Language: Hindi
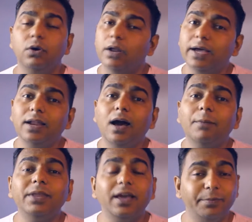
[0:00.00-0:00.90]
और अगर
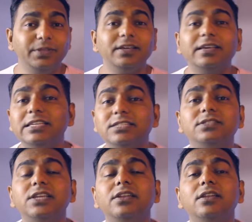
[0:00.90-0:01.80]
आपने अभी तक
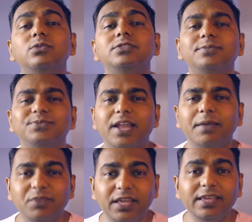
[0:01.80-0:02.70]
इस चैनल को
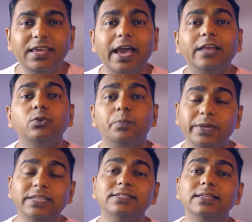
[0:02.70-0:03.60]
सब्सक्राइब नहीं किया है तो
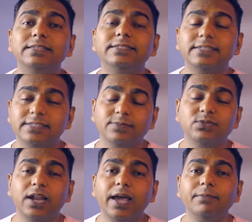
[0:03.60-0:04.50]
प्लीज़ जल्दी से
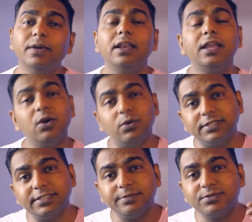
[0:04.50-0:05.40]
सब्सक्राइब कर ले और
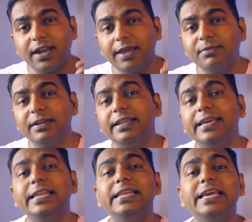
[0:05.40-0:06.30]
सब्सक्राइब करने
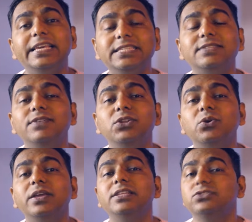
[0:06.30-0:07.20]
के लिए इस
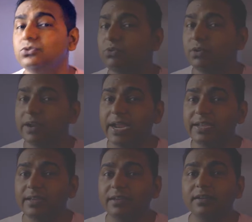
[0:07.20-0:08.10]
वीडियो के नीचे जो रेड
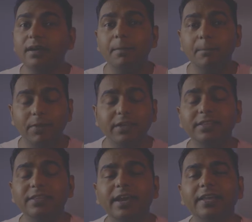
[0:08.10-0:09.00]
कलर का
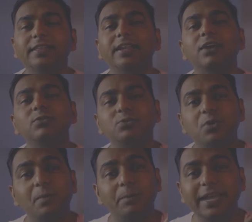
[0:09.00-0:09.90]
बटन दिखाई दे रहा है
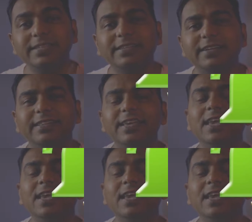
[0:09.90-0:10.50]
उसको प्रेस कर दें